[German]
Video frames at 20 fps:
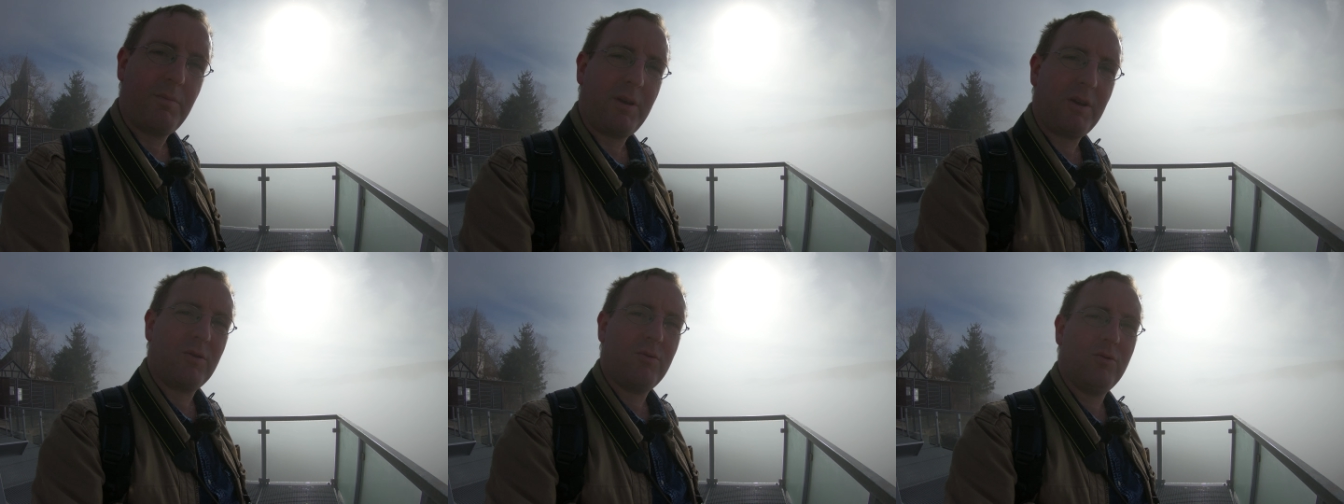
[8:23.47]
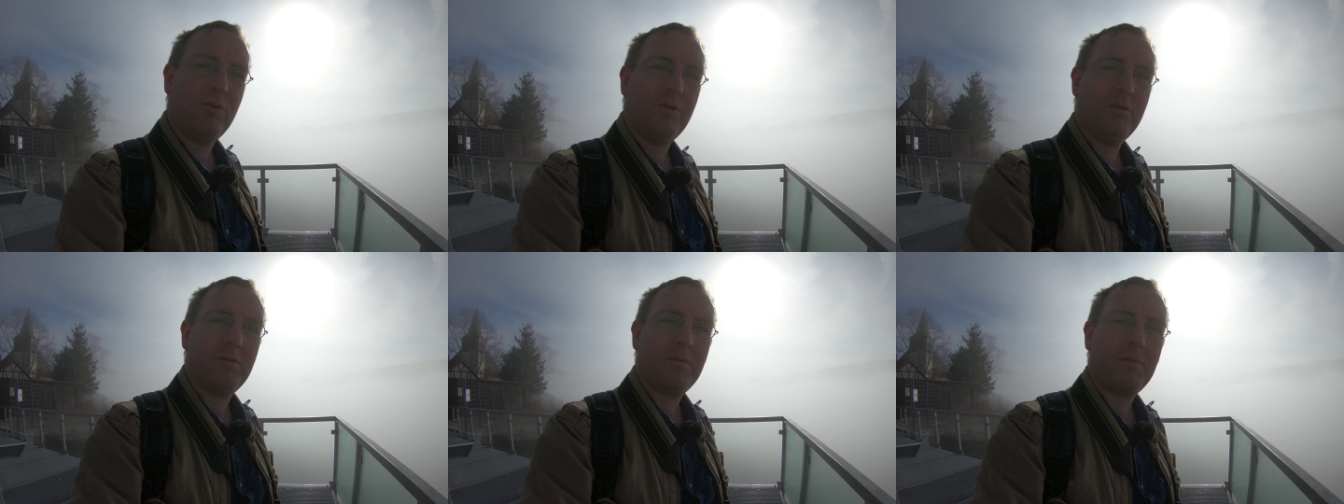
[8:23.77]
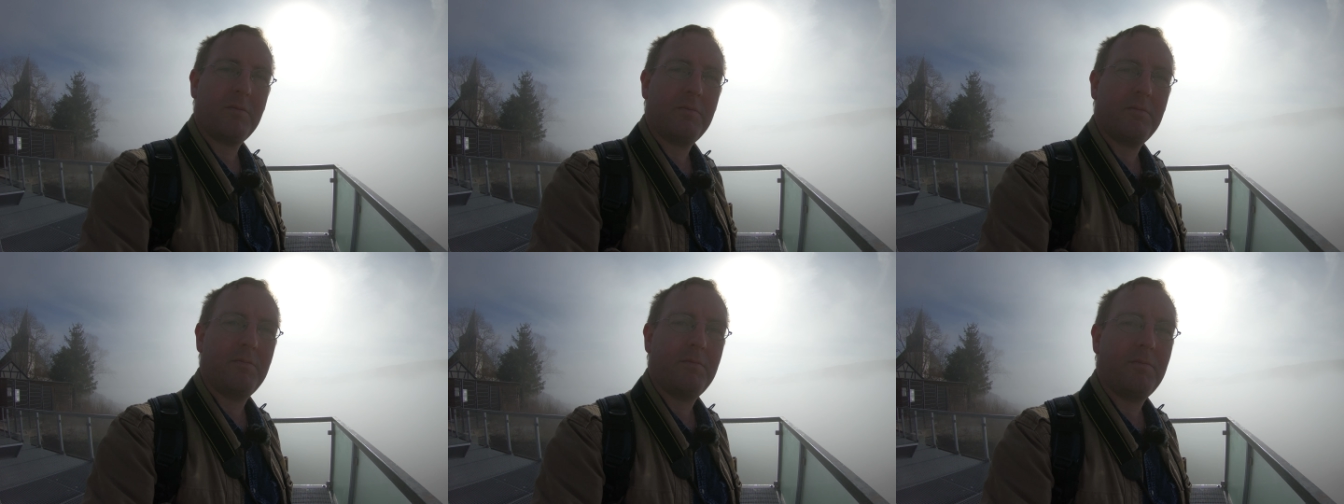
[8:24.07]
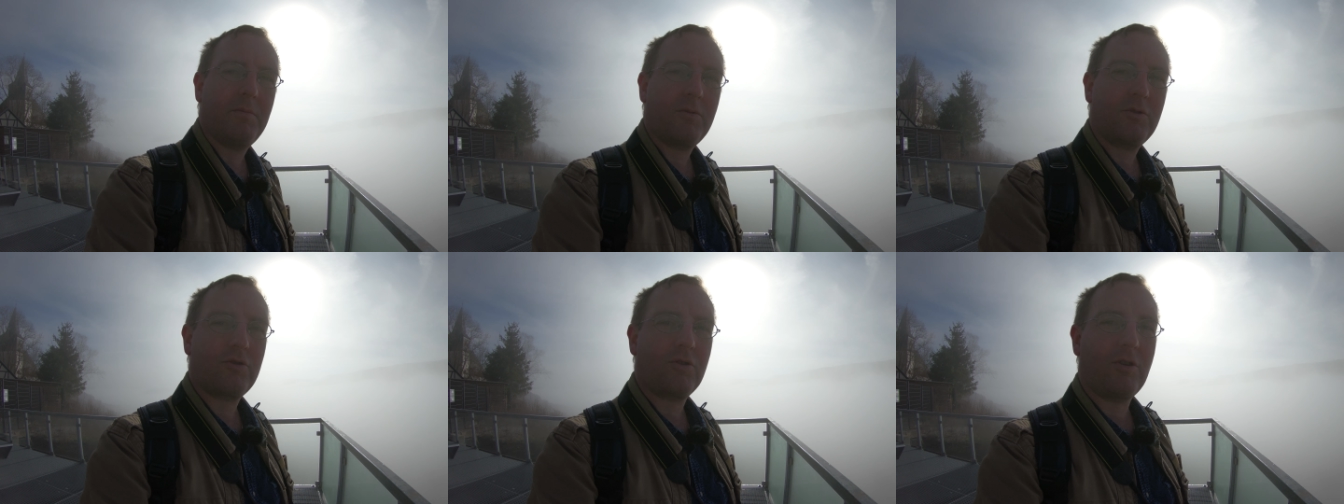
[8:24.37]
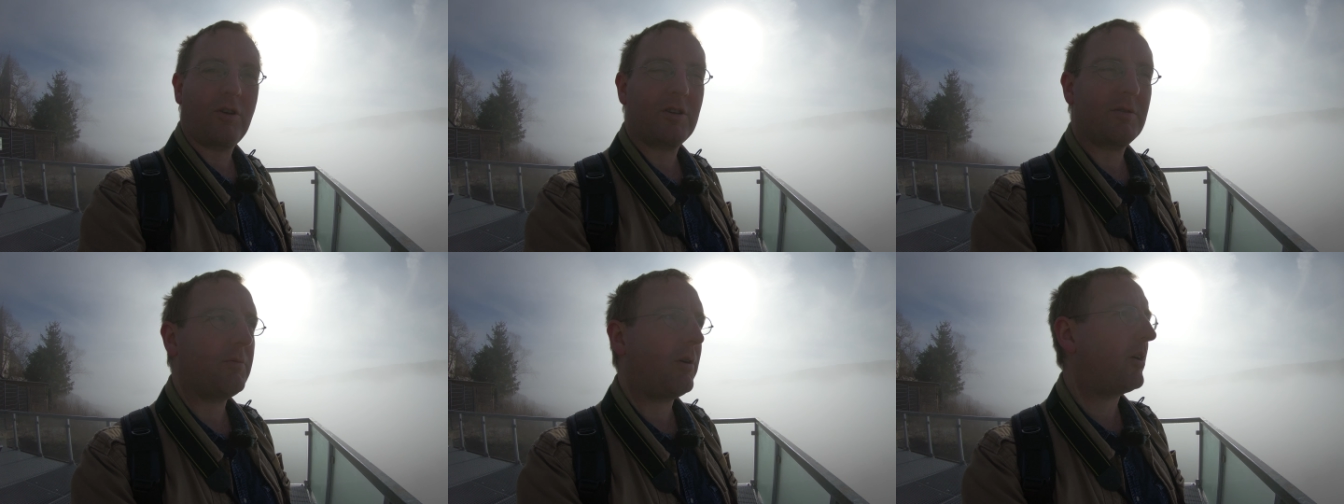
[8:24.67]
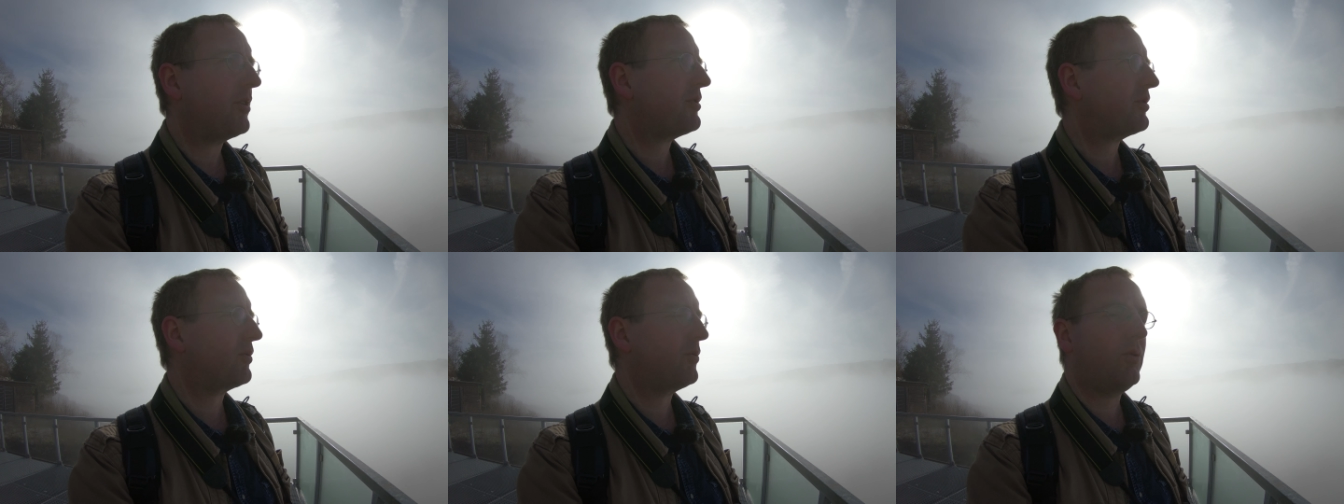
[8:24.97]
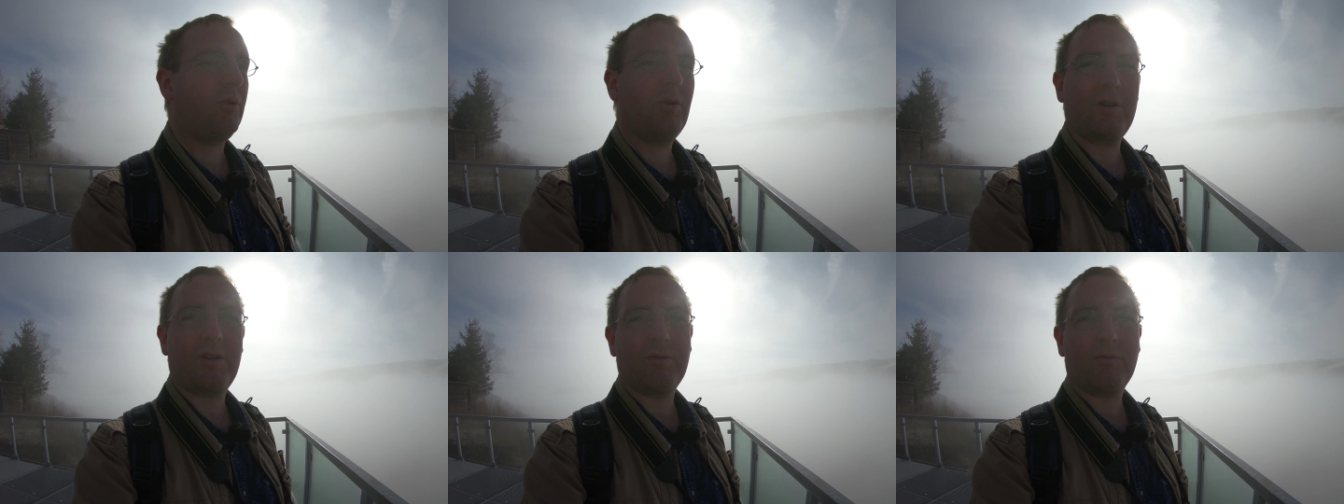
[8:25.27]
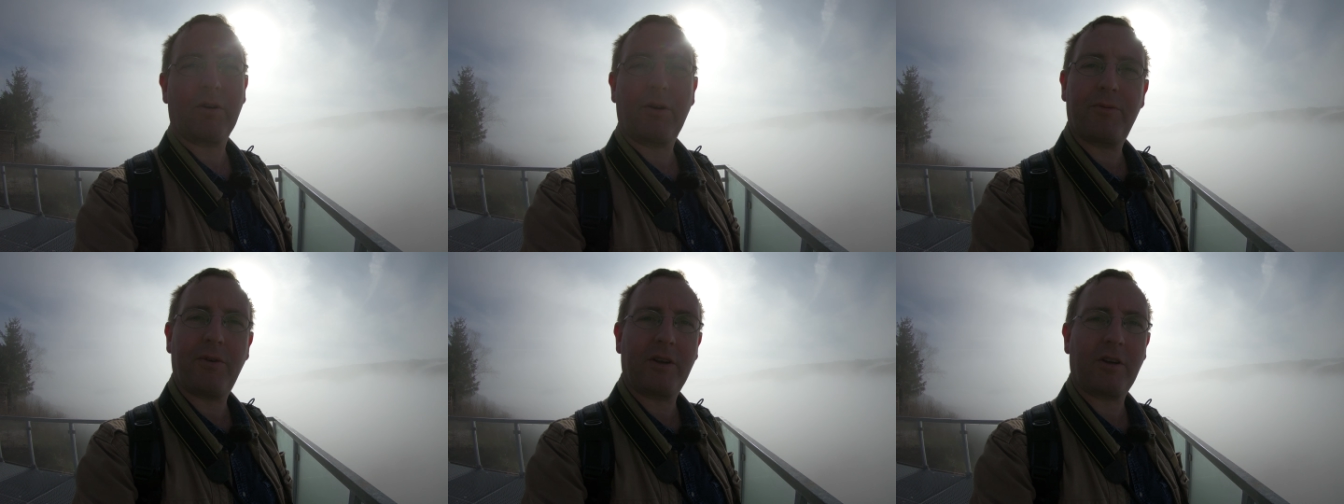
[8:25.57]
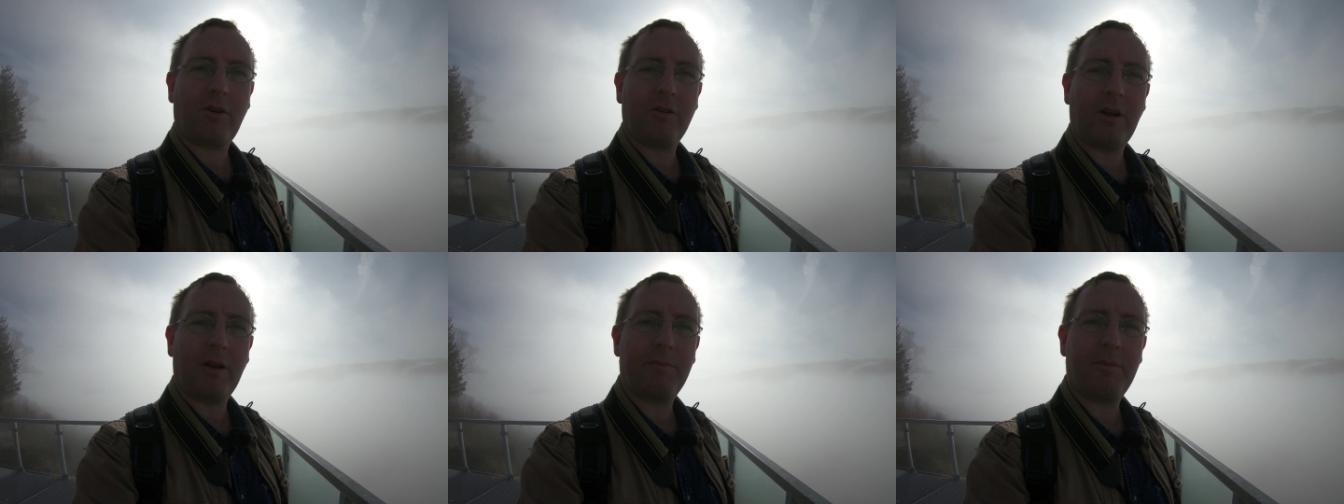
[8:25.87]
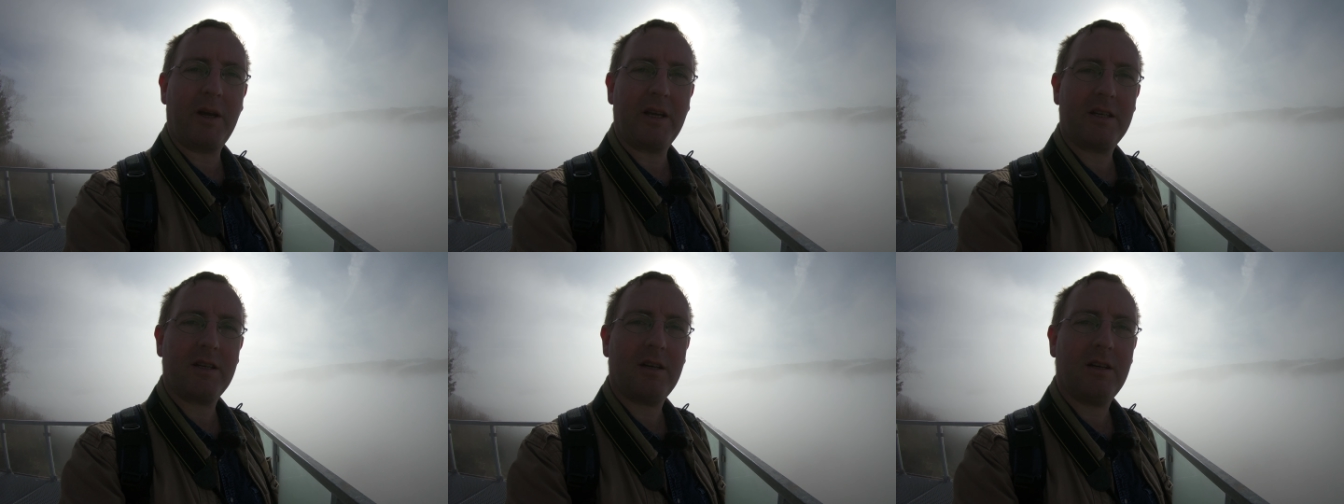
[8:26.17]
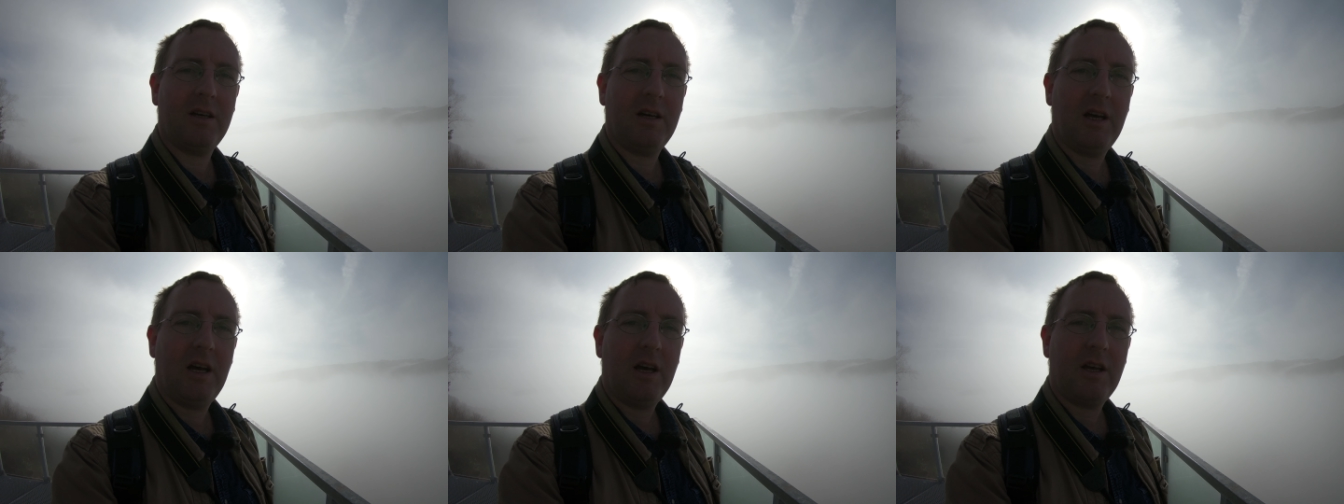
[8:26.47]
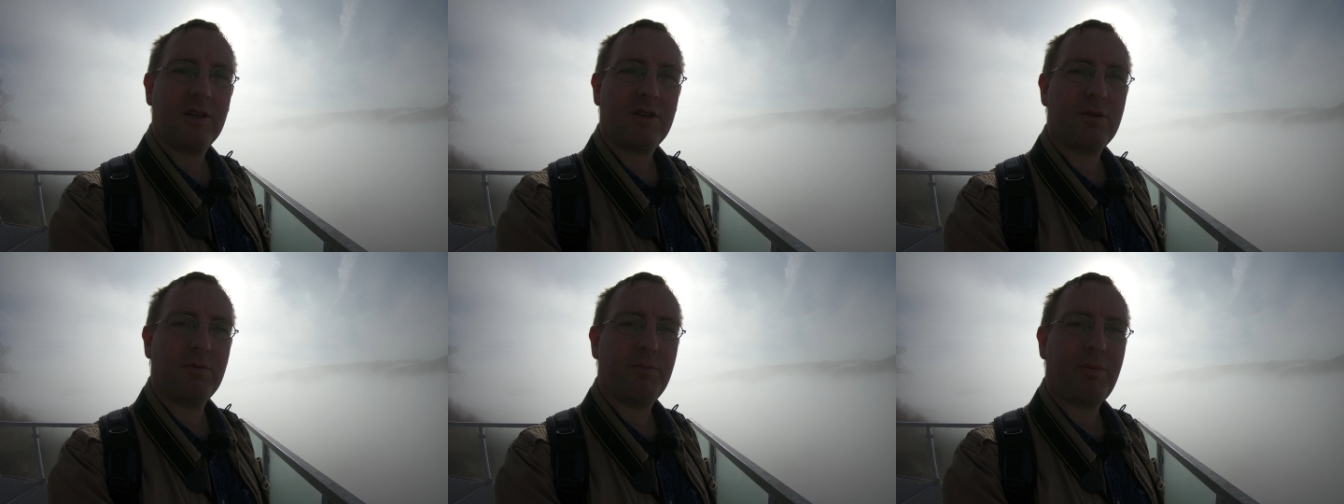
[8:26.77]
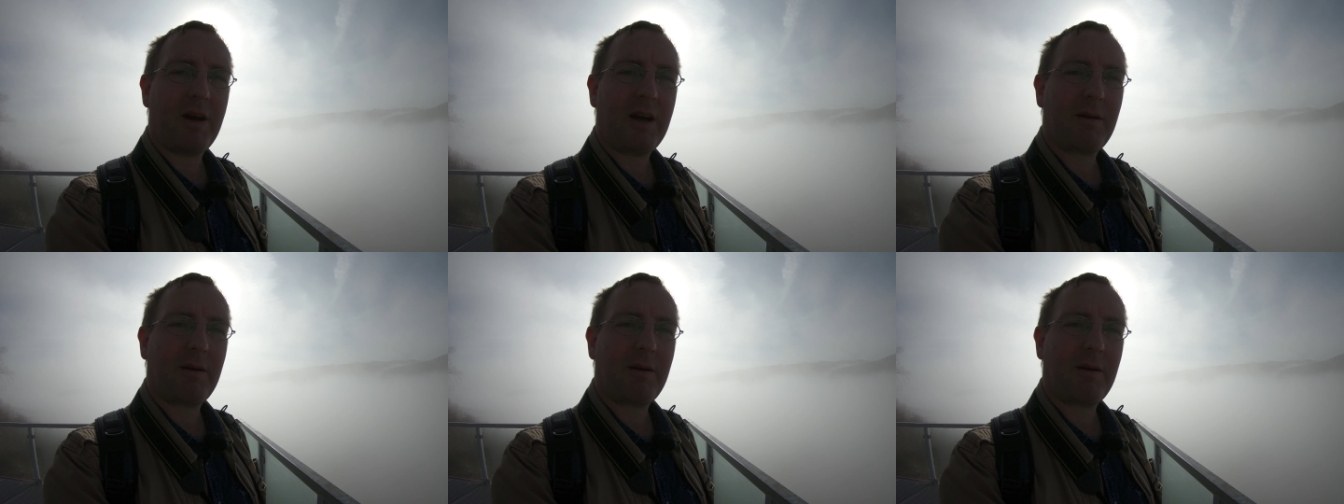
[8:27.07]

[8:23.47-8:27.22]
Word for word: Pingu schon aus dem Auto geholt, sind ungefähr 300 Meter zum